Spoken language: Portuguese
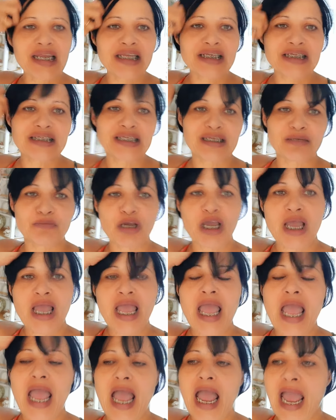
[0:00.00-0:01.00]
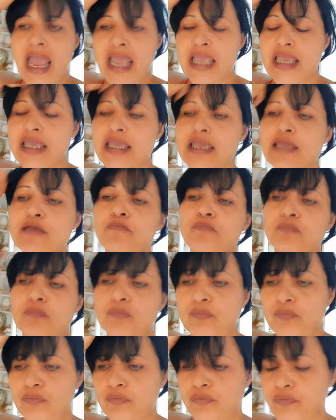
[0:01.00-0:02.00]
lá em cima. Aí...
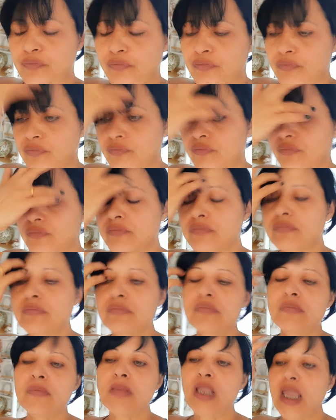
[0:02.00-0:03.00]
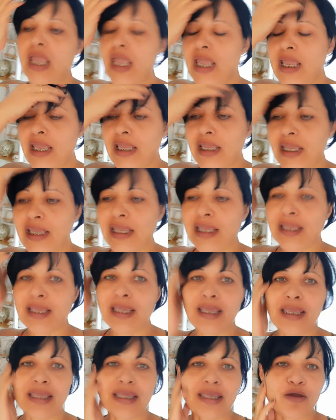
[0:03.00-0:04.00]

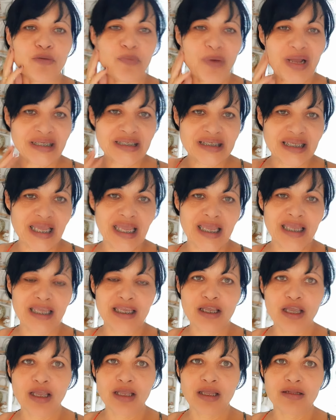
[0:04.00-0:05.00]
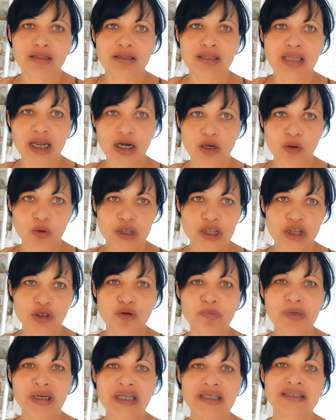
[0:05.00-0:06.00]
É, eu passei na loja,
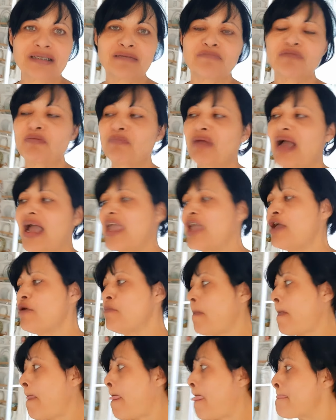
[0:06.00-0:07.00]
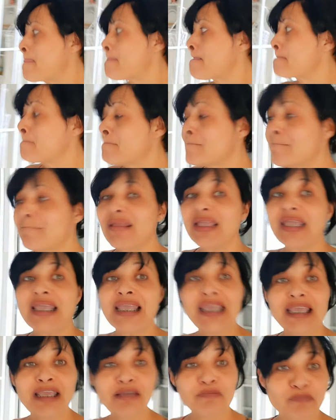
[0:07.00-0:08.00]
comprei a samambaia.
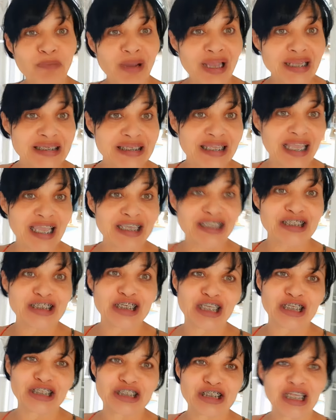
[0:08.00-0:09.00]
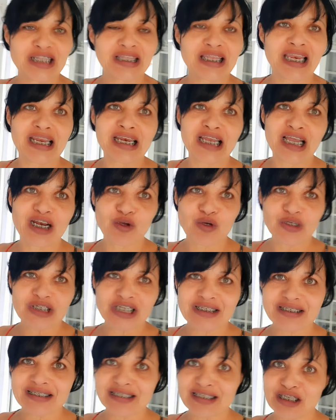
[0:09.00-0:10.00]
E passei, gente. Entrei na
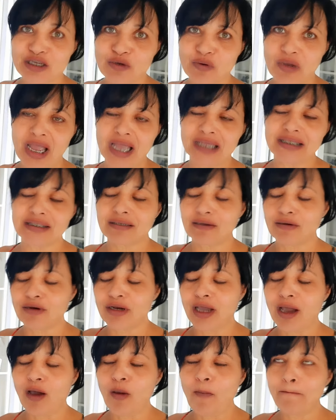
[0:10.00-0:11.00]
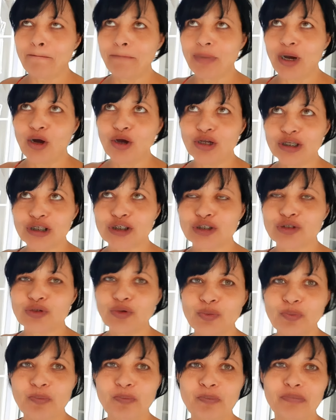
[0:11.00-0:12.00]
loja de cinco reais que eu não
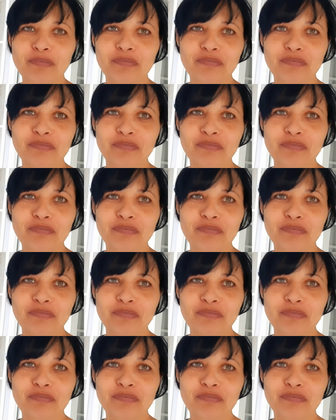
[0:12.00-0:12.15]
posso